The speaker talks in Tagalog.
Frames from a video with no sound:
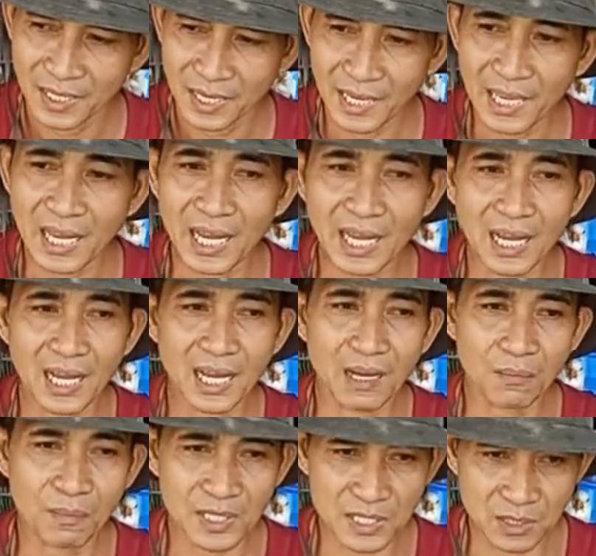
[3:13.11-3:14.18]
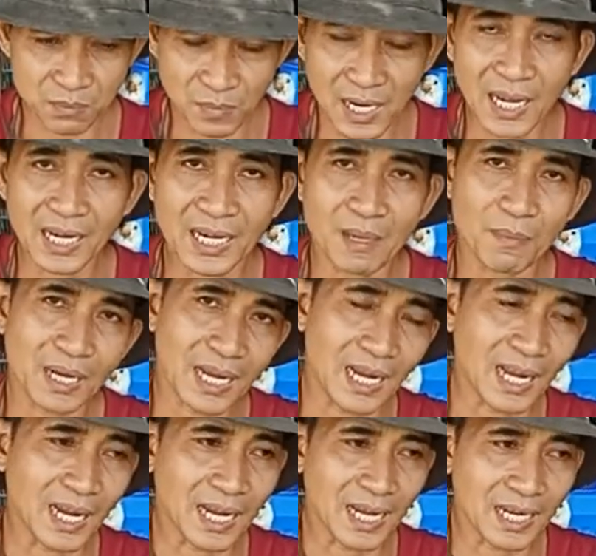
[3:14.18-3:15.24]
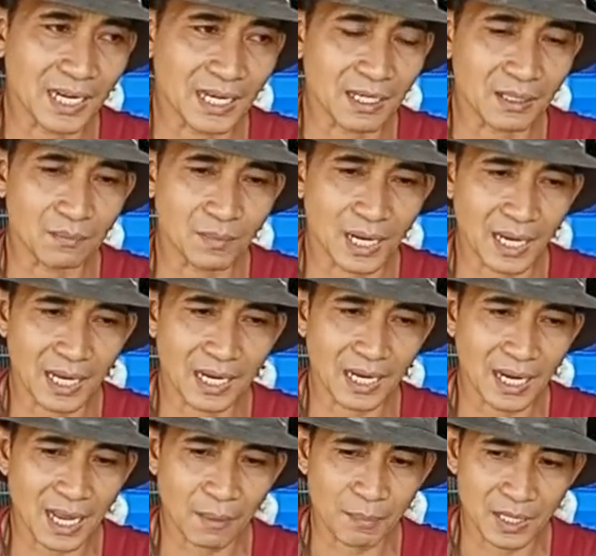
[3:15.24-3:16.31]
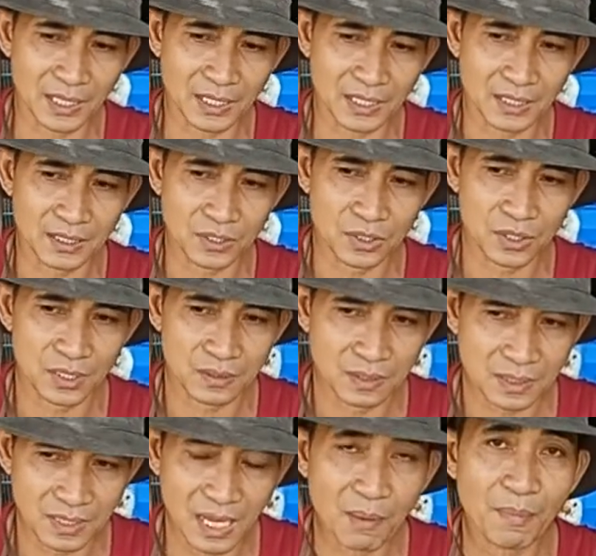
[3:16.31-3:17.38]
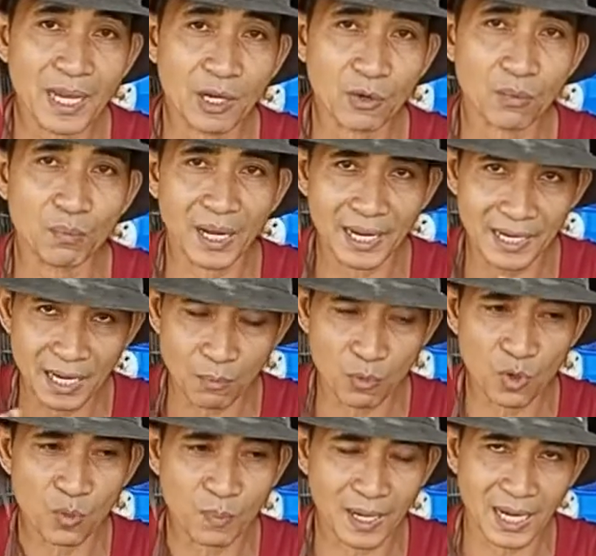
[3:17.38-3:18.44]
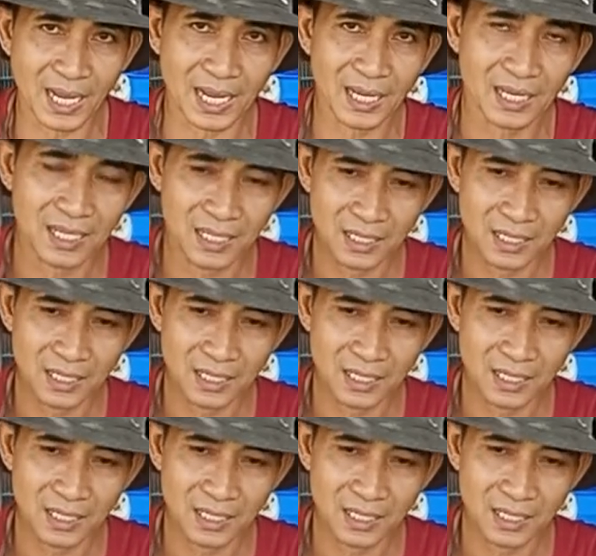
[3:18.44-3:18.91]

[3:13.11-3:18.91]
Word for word: Kaya mas maganda mag-alaga ng mga rabbit na mayroong mga damo para